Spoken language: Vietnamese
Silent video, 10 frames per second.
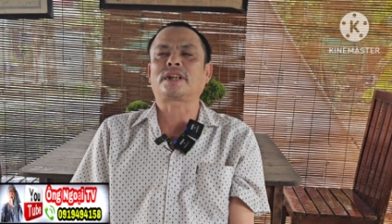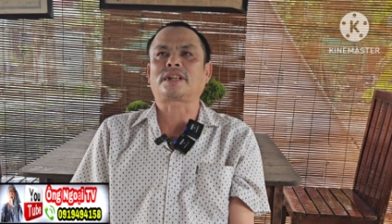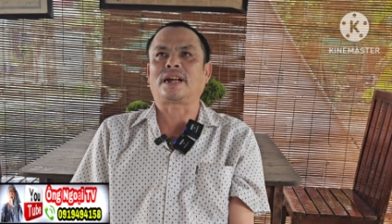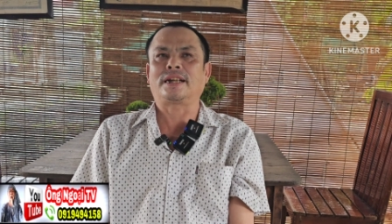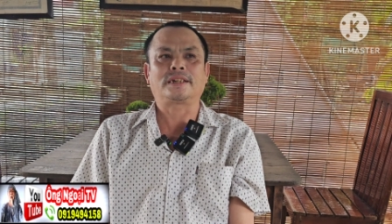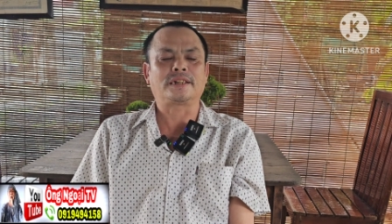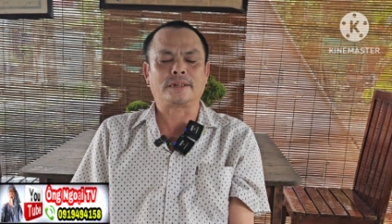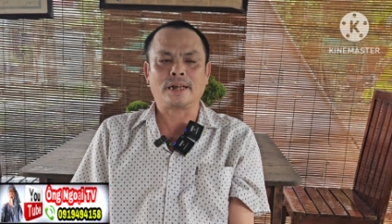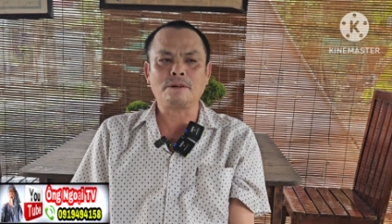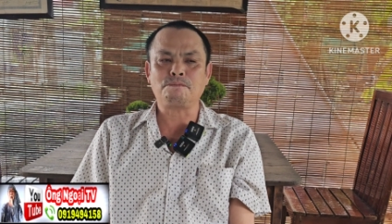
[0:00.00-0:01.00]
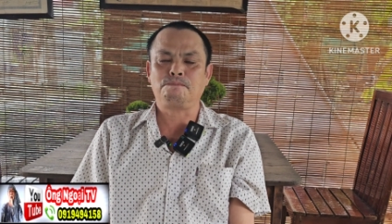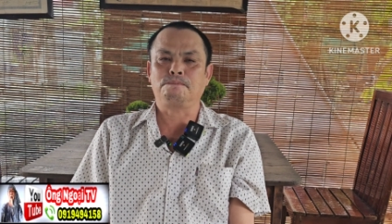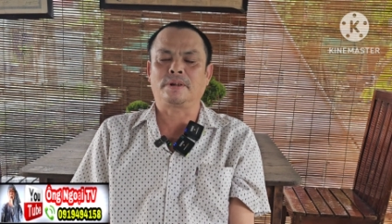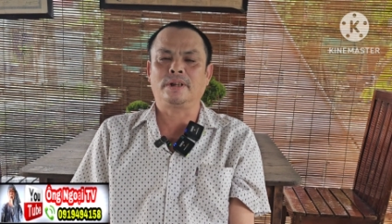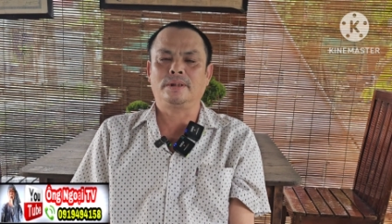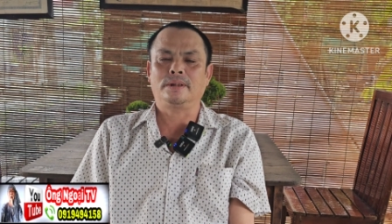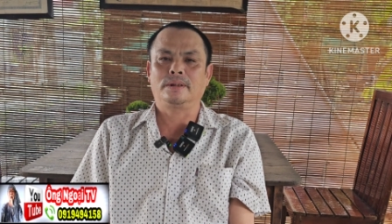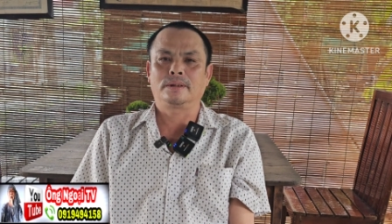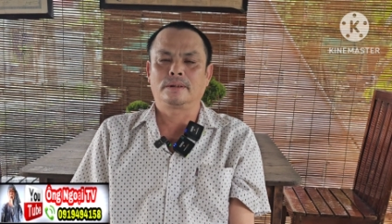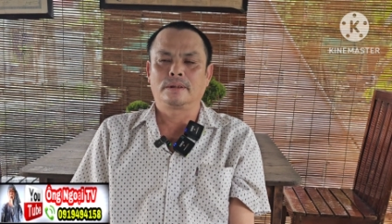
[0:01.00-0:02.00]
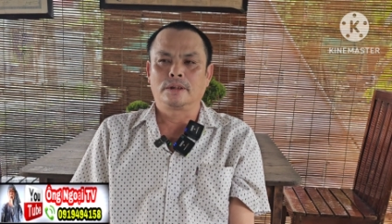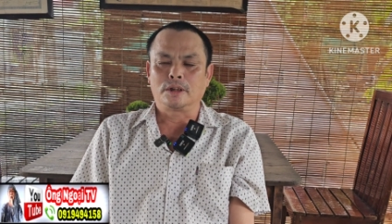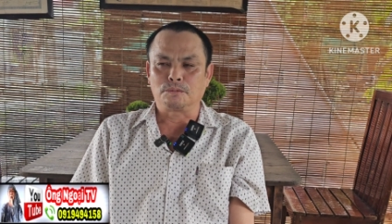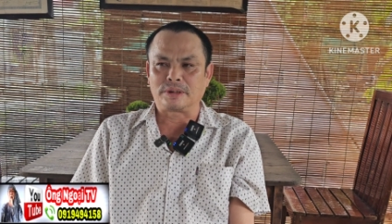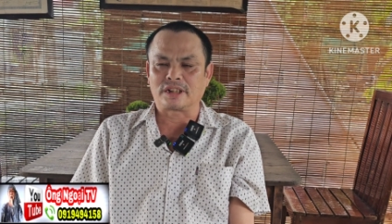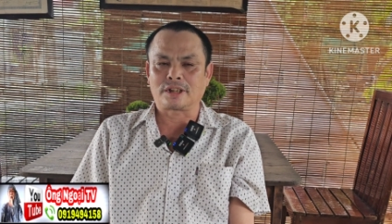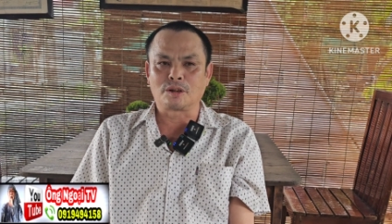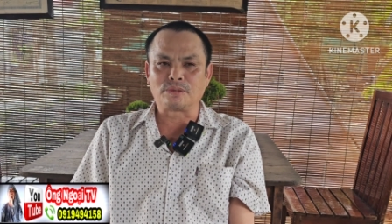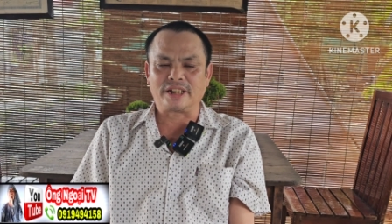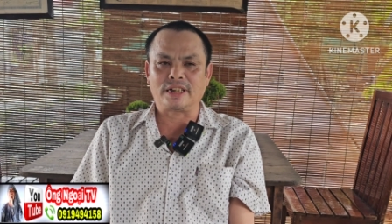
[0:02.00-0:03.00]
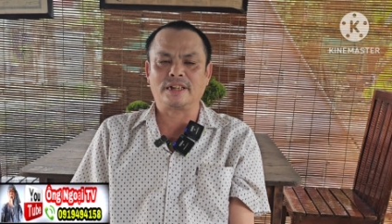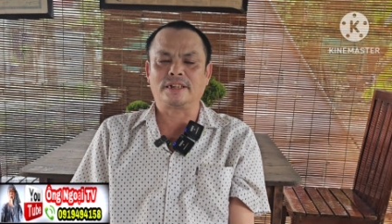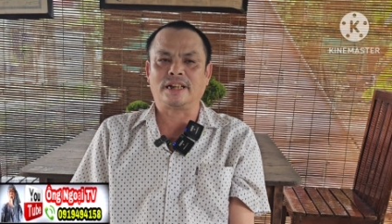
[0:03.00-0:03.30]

tất cả anh chị em đó mình không phải